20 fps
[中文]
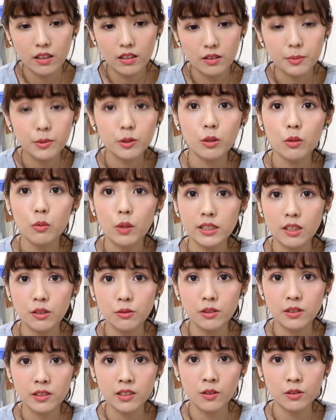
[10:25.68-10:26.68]
就比如说晚上
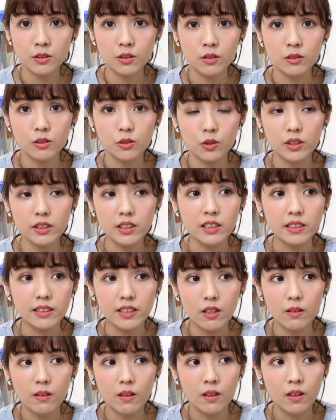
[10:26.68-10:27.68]
睡觉的时候，你就会听
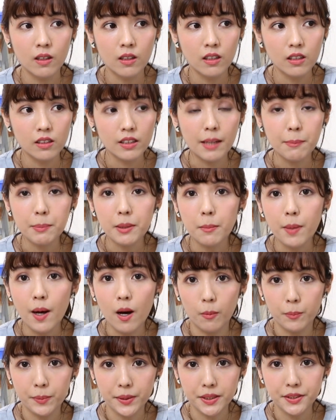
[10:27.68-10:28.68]
到他边
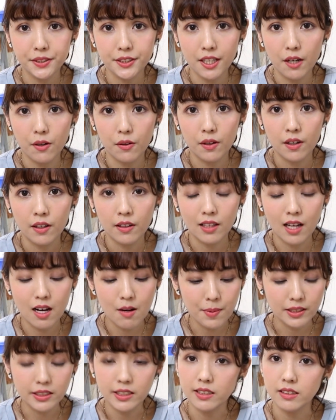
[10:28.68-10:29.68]
跑边叫，然后
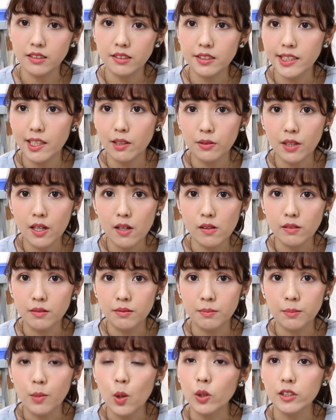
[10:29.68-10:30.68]
把鞋子叼到
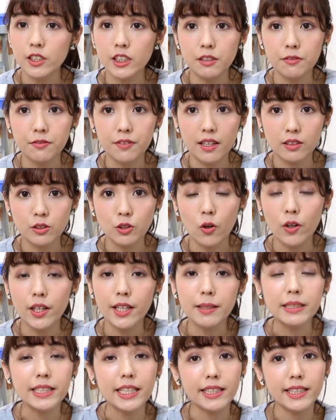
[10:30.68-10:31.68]
某个地方，从
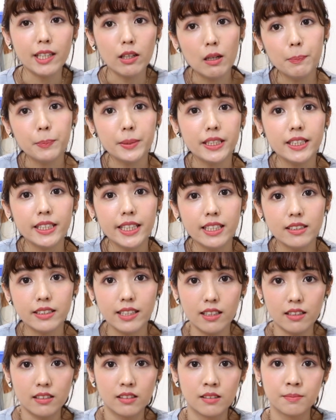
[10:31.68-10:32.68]
A 点叼到 B 点这样。